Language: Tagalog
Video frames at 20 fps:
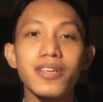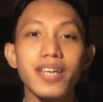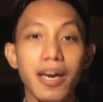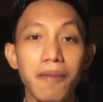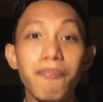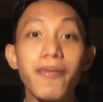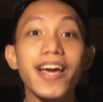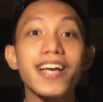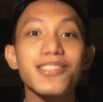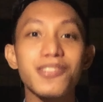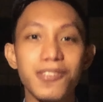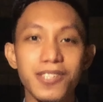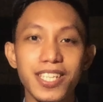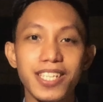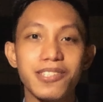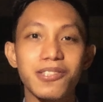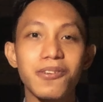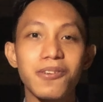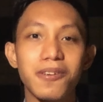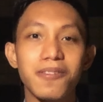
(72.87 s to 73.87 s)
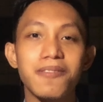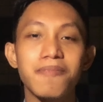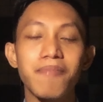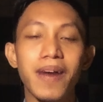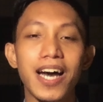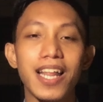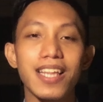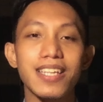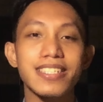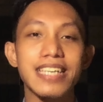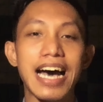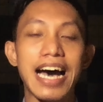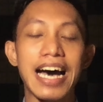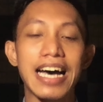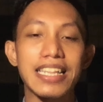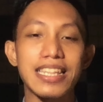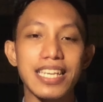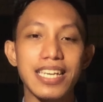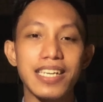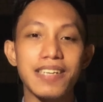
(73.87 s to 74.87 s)
epekto nito para sa
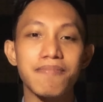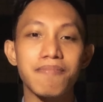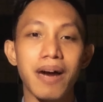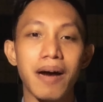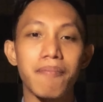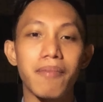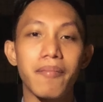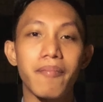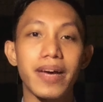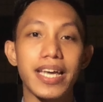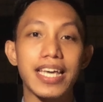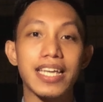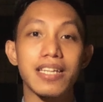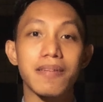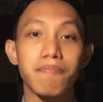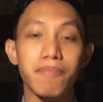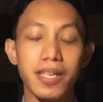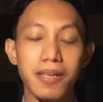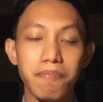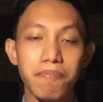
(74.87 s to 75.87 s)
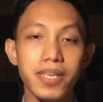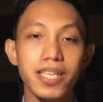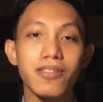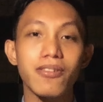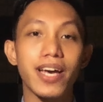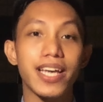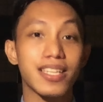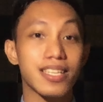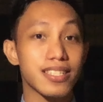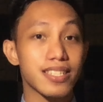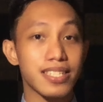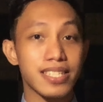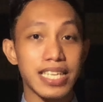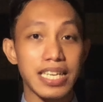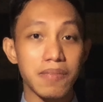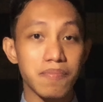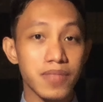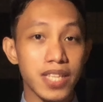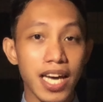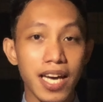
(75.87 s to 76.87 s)
ating mamamayan na Pilipino and at the
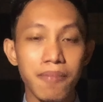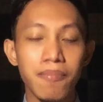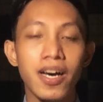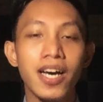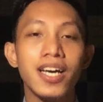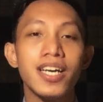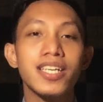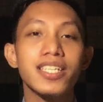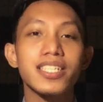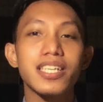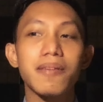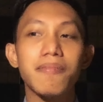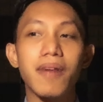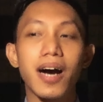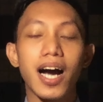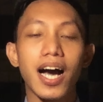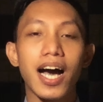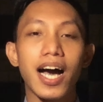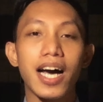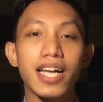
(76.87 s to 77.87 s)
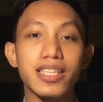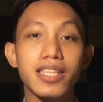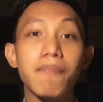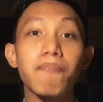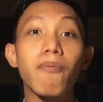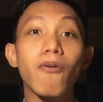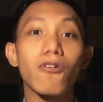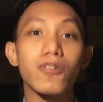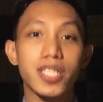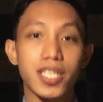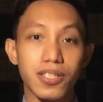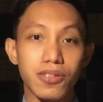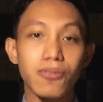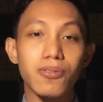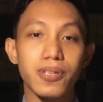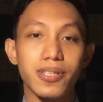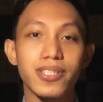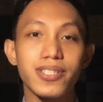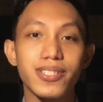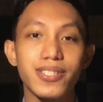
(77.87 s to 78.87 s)
same time sa mga
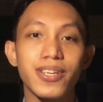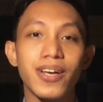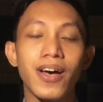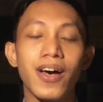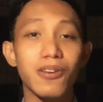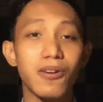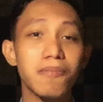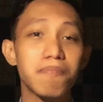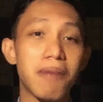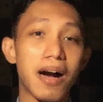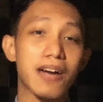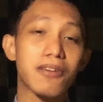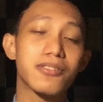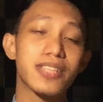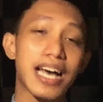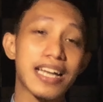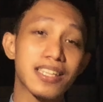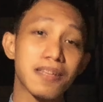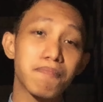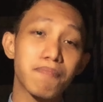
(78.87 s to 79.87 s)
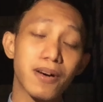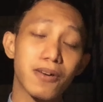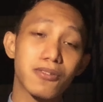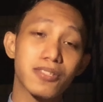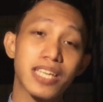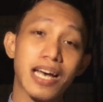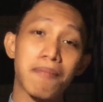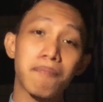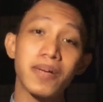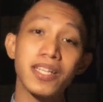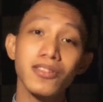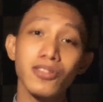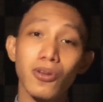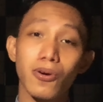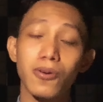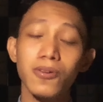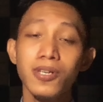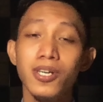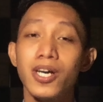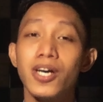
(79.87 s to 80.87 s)
depositors. No? Bago natin pag-usapan
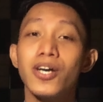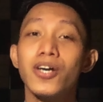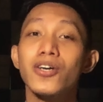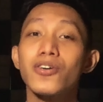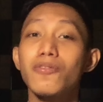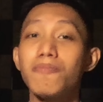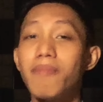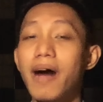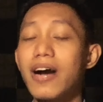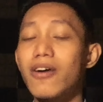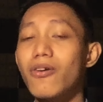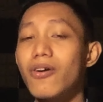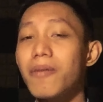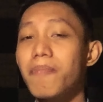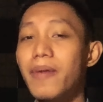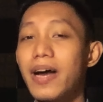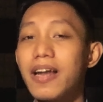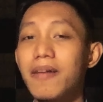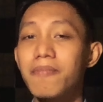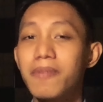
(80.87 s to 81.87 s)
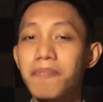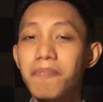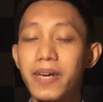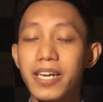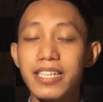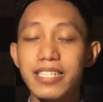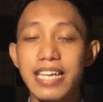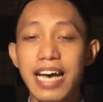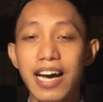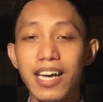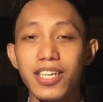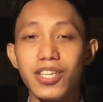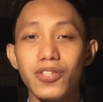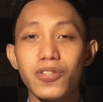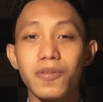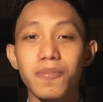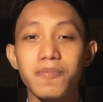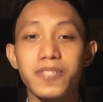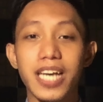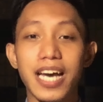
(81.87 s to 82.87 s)
to, kung bago ka pala pala sa aking
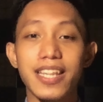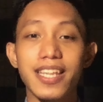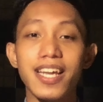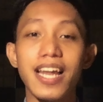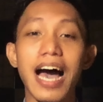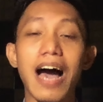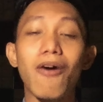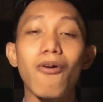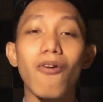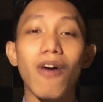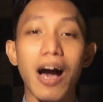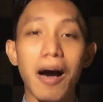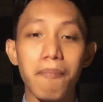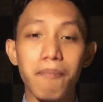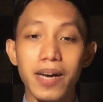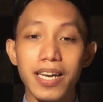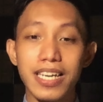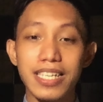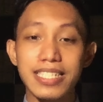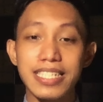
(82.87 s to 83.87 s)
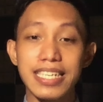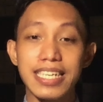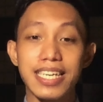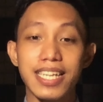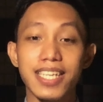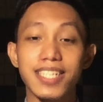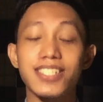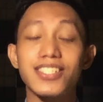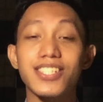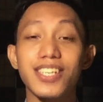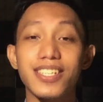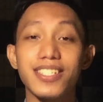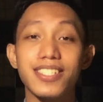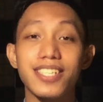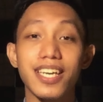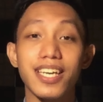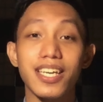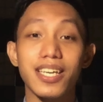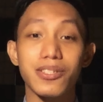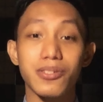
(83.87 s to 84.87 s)
YouTube channel, ako nga pala si Christian
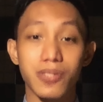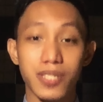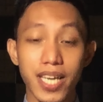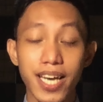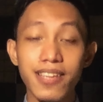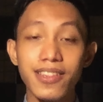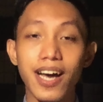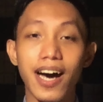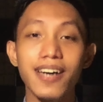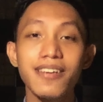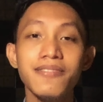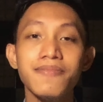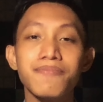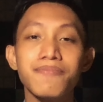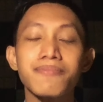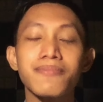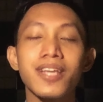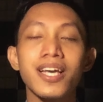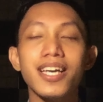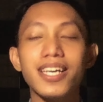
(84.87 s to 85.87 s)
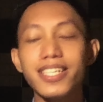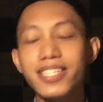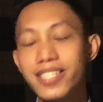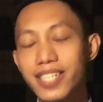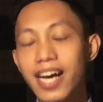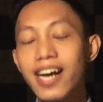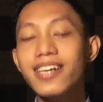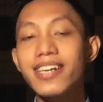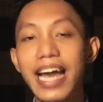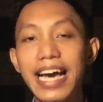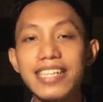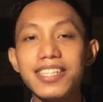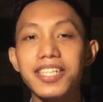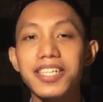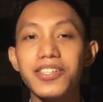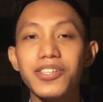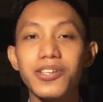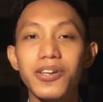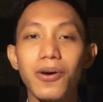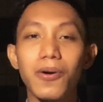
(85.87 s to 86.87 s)
J. Azucena, isang
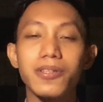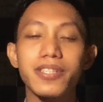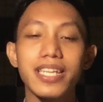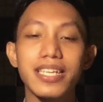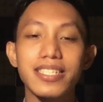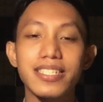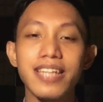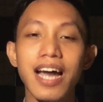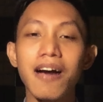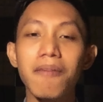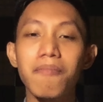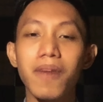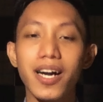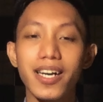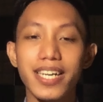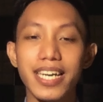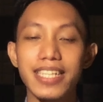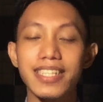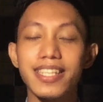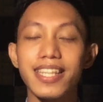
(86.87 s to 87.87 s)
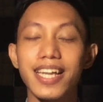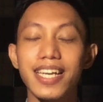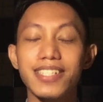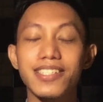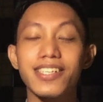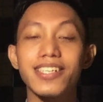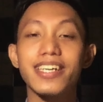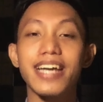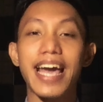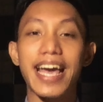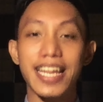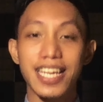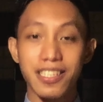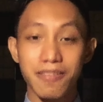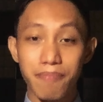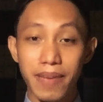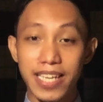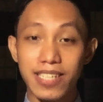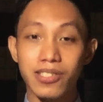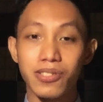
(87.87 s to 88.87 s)
19-year-old na stock market trader and
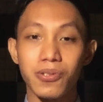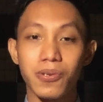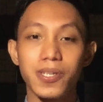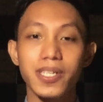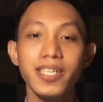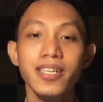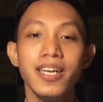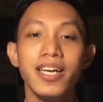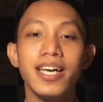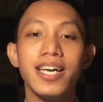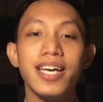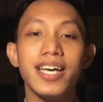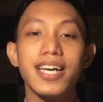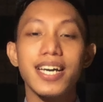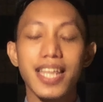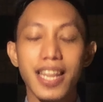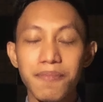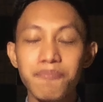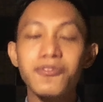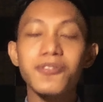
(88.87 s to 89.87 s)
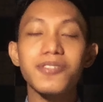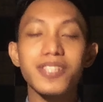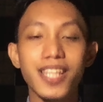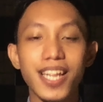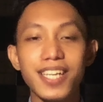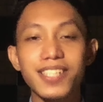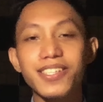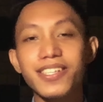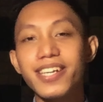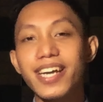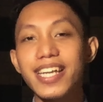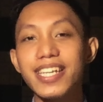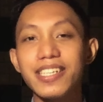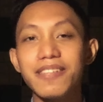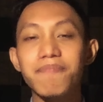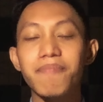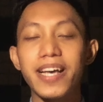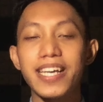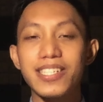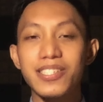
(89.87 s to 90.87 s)
investor crypto trader and
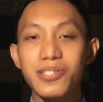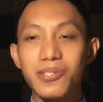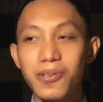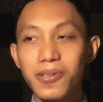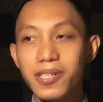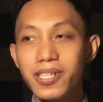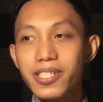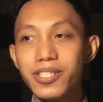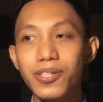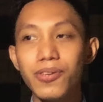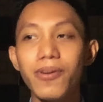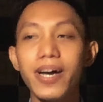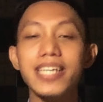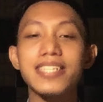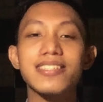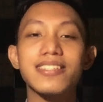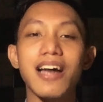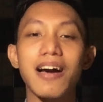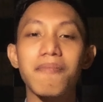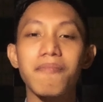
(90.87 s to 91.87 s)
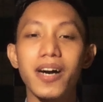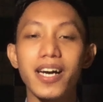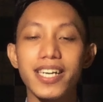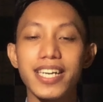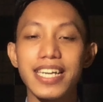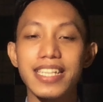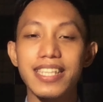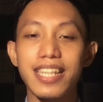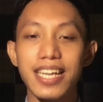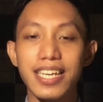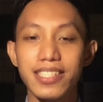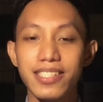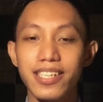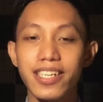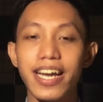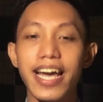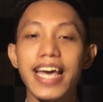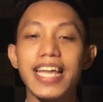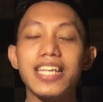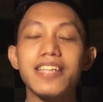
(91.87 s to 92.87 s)
investor, US stock market
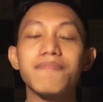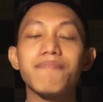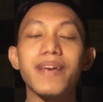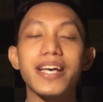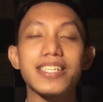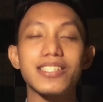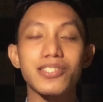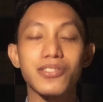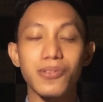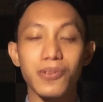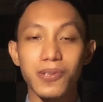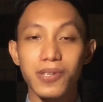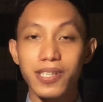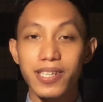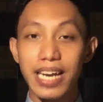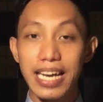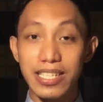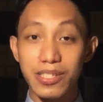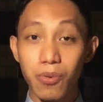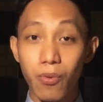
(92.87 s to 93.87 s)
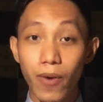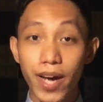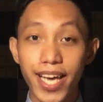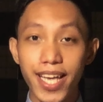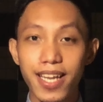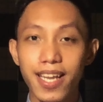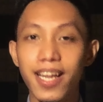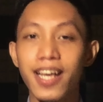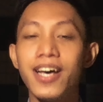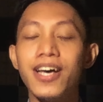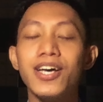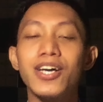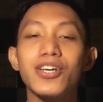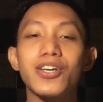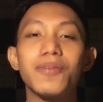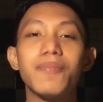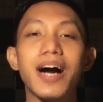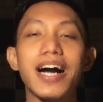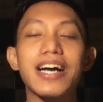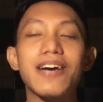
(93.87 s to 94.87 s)
trader and investor as well.
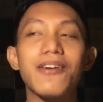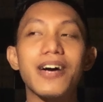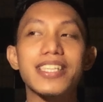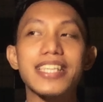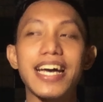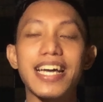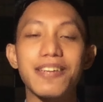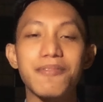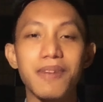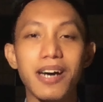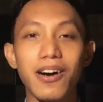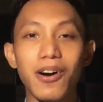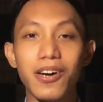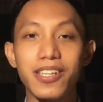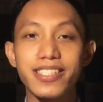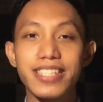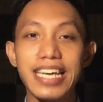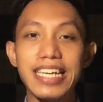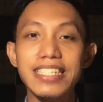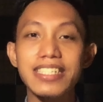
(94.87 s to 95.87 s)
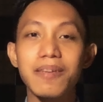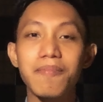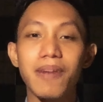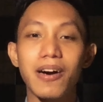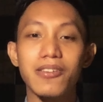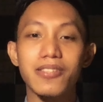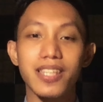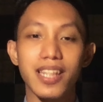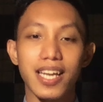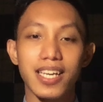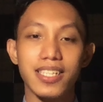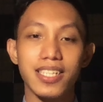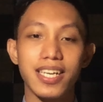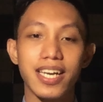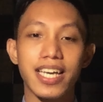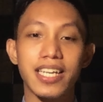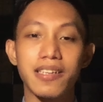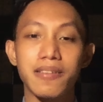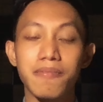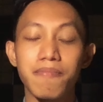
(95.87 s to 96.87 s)
Gumagawa tayo ng mga contents about trading
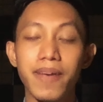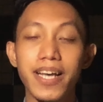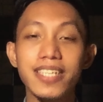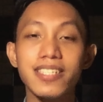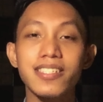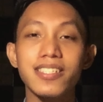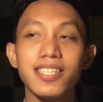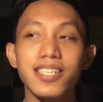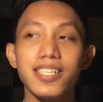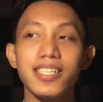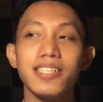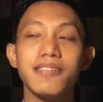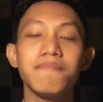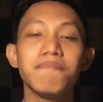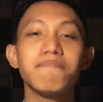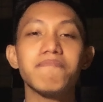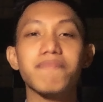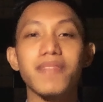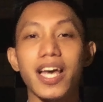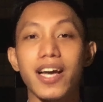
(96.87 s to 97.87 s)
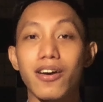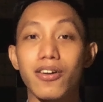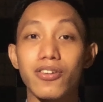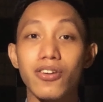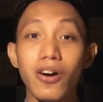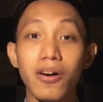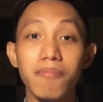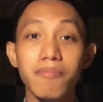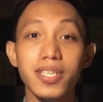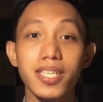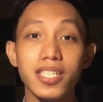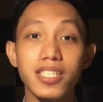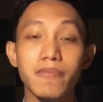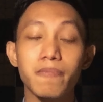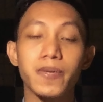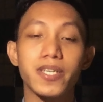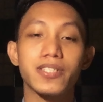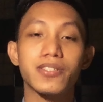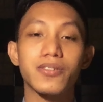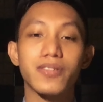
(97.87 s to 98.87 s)
and investing, economics,
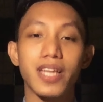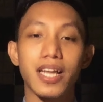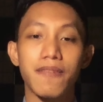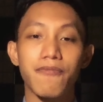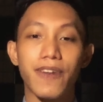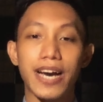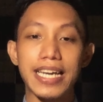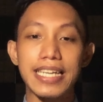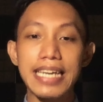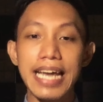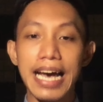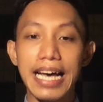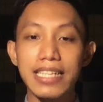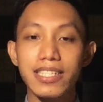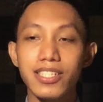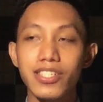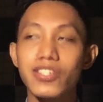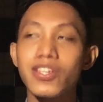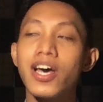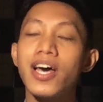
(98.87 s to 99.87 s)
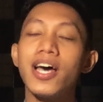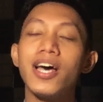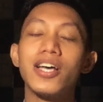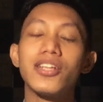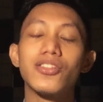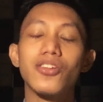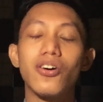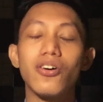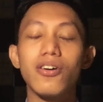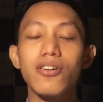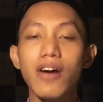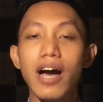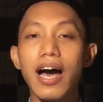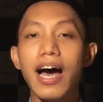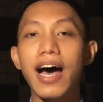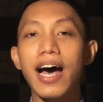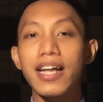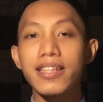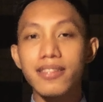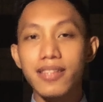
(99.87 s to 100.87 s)
personal finance, no?
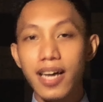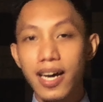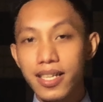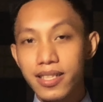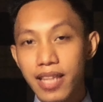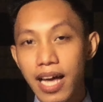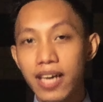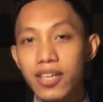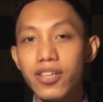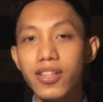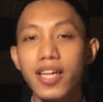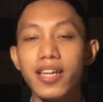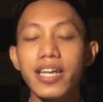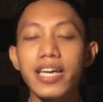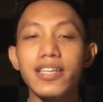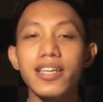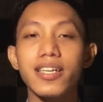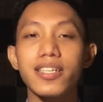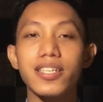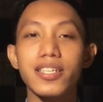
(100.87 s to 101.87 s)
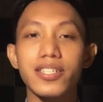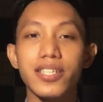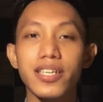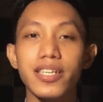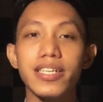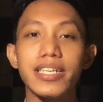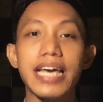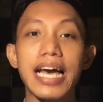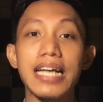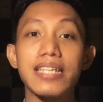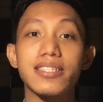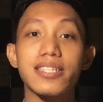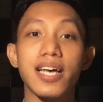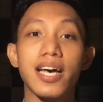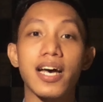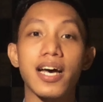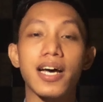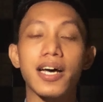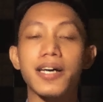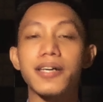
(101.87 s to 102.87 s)
At uh, tayo rin ay nagsha-share yan
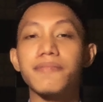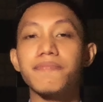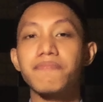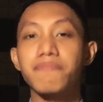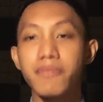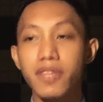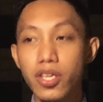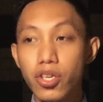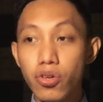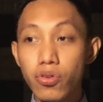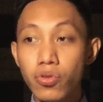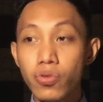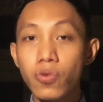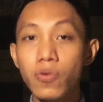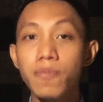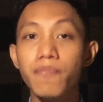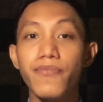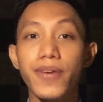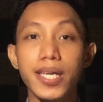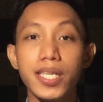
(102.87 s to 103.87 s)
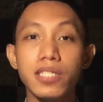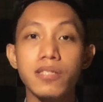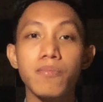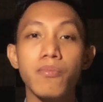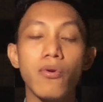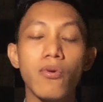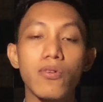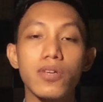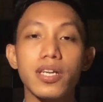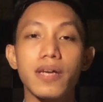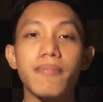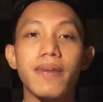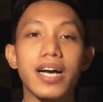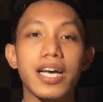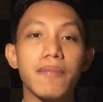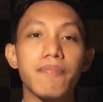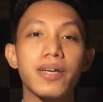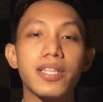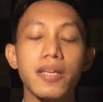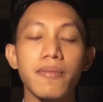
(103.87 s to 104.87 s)
sa YouTube, Facebook, ng
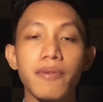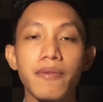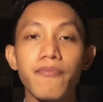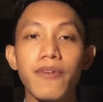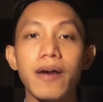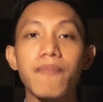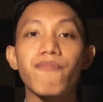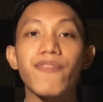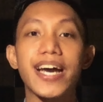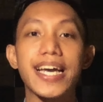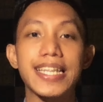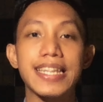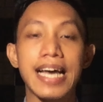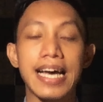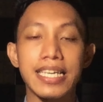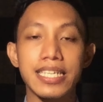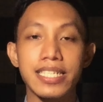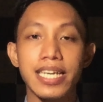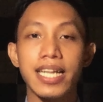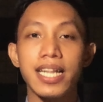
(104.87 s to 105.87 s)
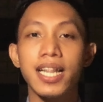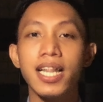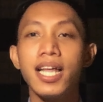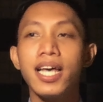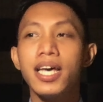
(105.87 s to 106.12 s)
mga iba't iba pang financial